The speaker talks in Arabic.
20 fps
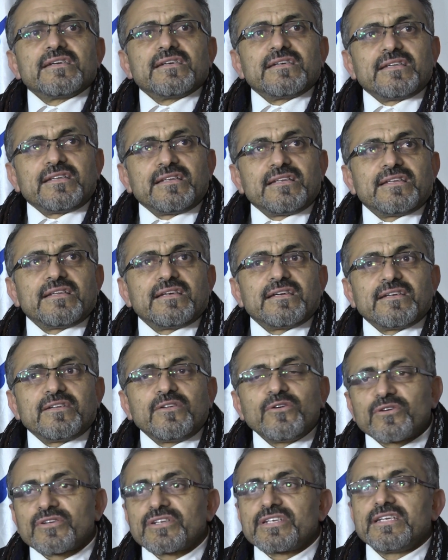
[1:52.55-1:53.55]

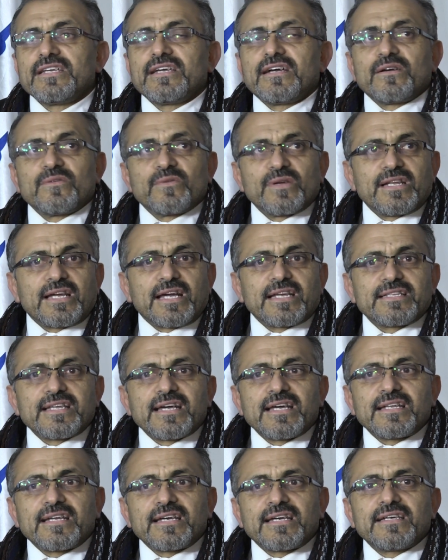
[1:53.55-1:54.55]
الحرية
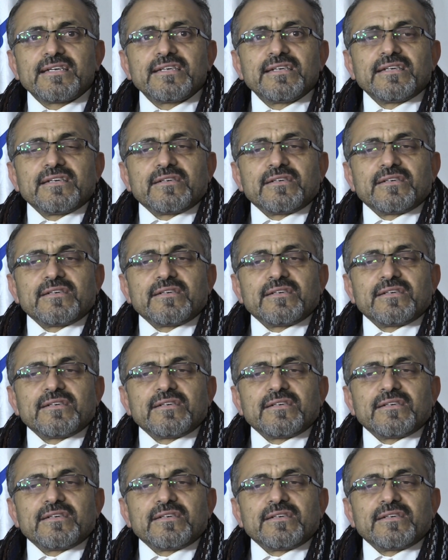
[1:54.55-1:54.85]
والعدالة